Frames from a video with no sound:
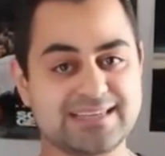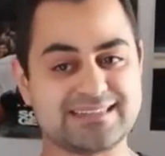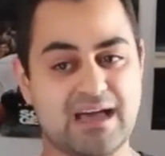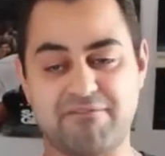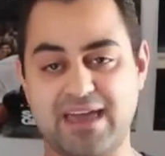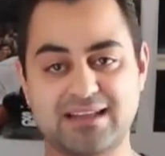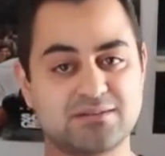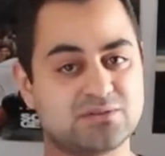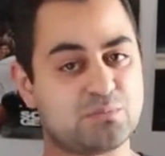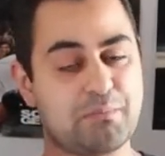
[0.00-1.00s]
da
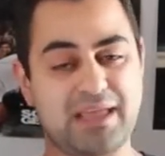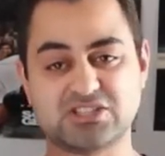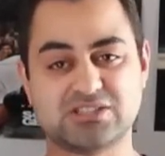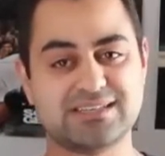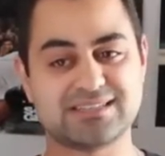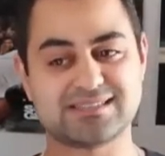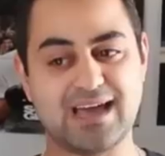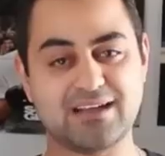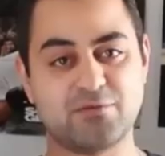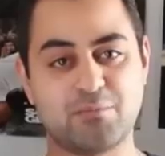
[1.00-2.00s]
werden Menschen
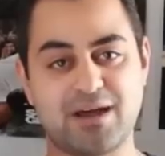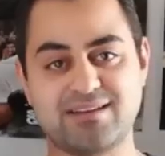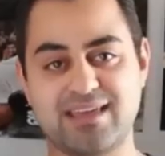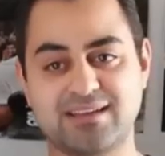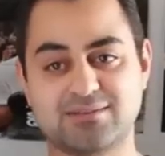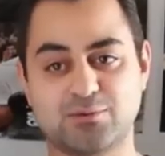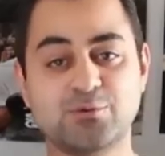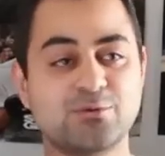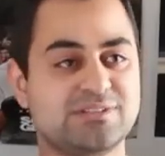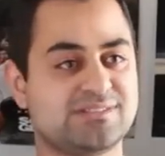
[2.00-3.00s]
gezeigt, wo man denkt,
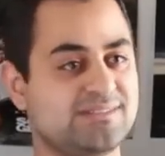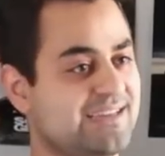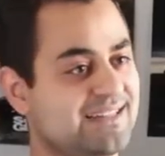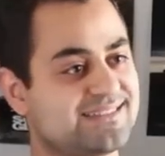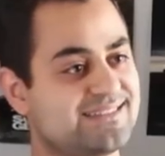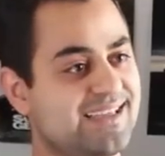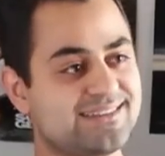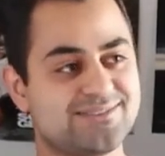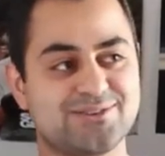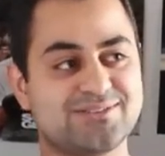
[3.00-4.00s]
oh, die sind ganz
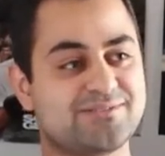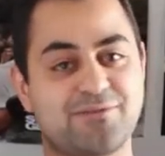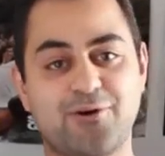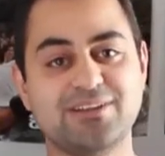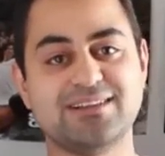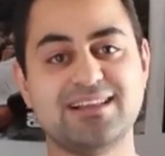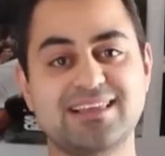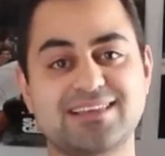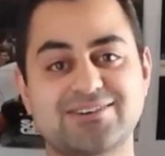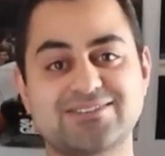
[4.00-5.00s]
nett und
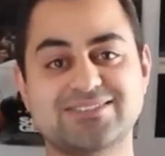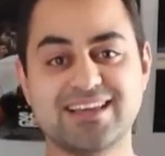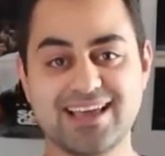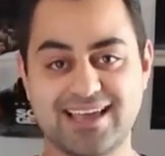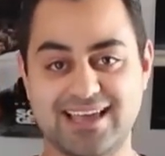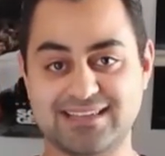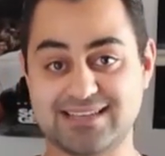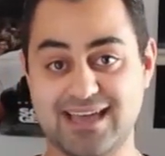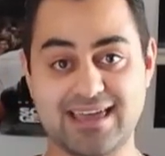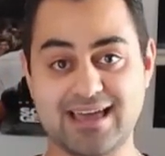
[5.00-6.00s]
freundlich und
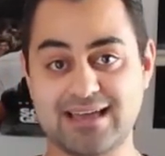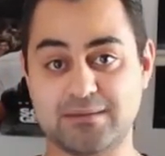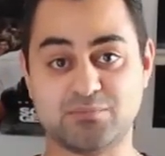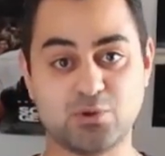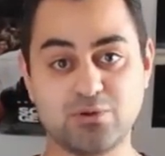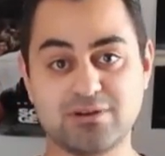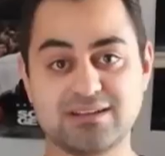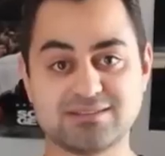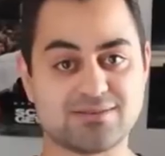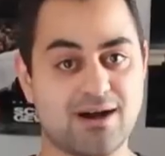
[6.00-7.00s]
hinterher im
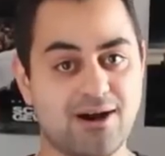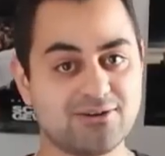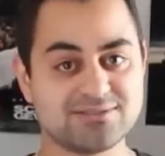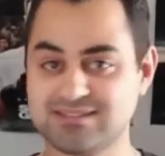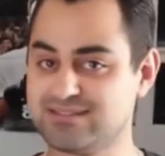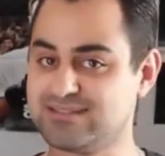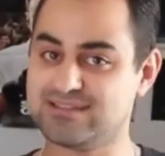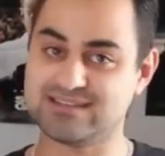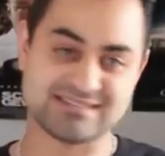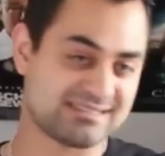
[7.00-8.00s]
Dunklen zu Hause
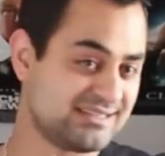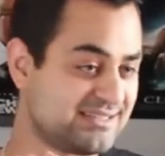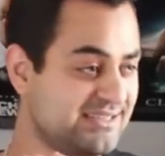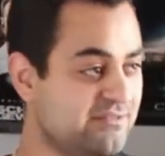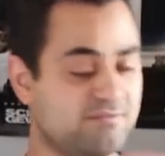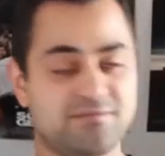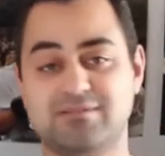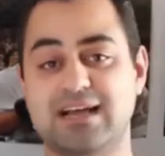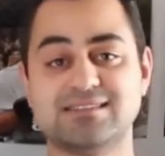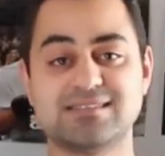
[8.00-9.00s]
sind die
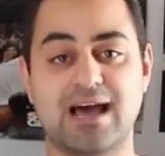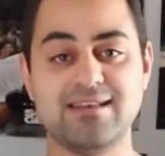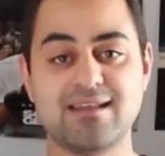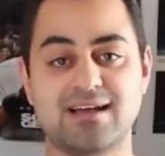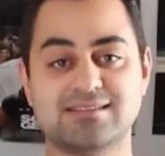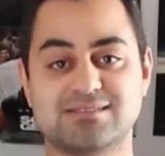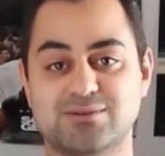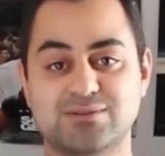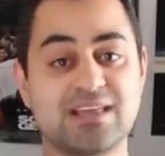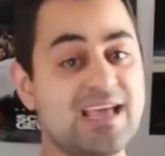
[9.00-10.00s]
ganz anders
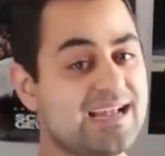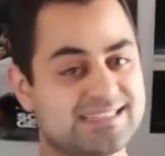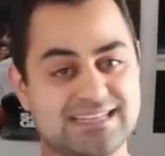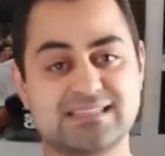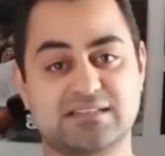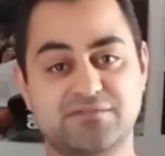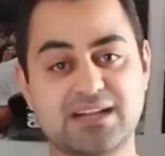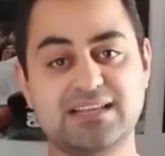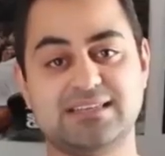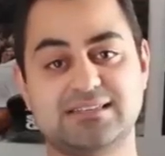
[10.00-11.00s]
und das Ganze ist
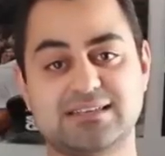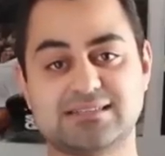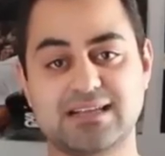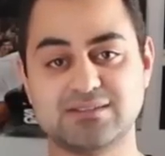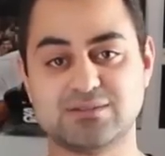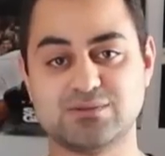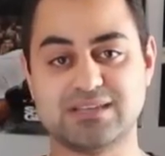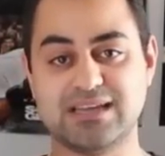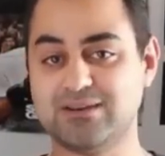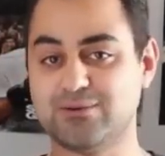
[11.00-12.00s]
wirklich interessant zu
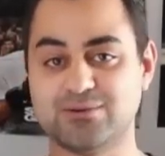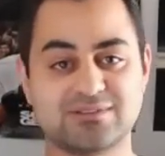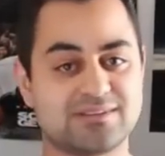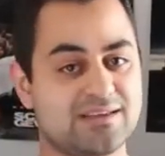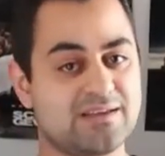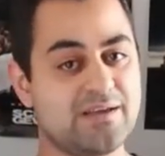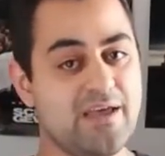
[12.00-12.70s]
sehen und äh,